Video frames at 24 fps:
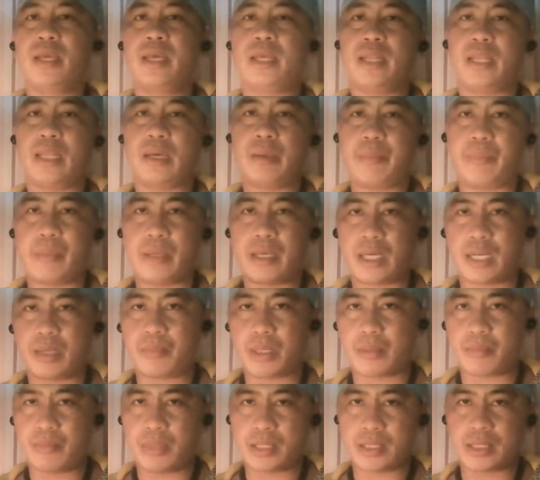na para
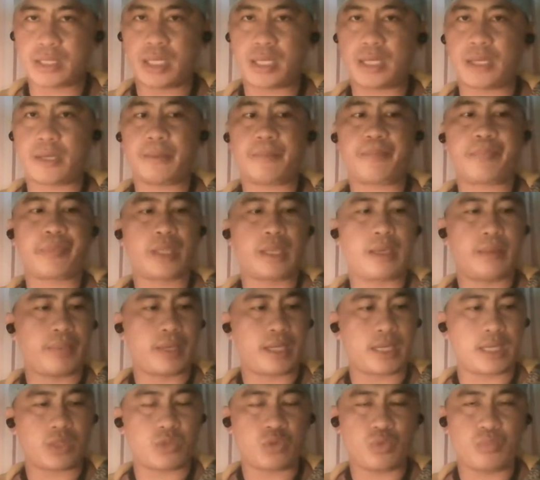magbasa
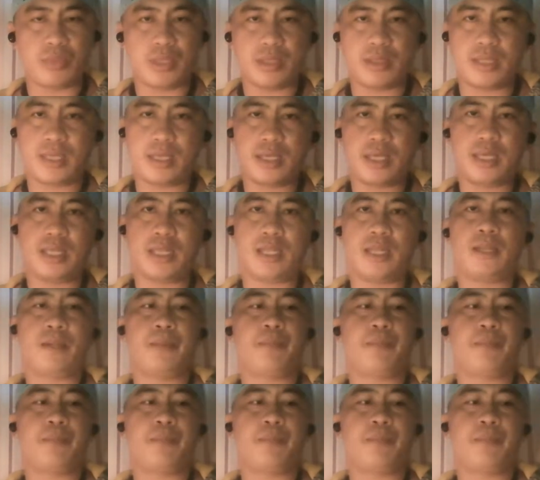para tumitingin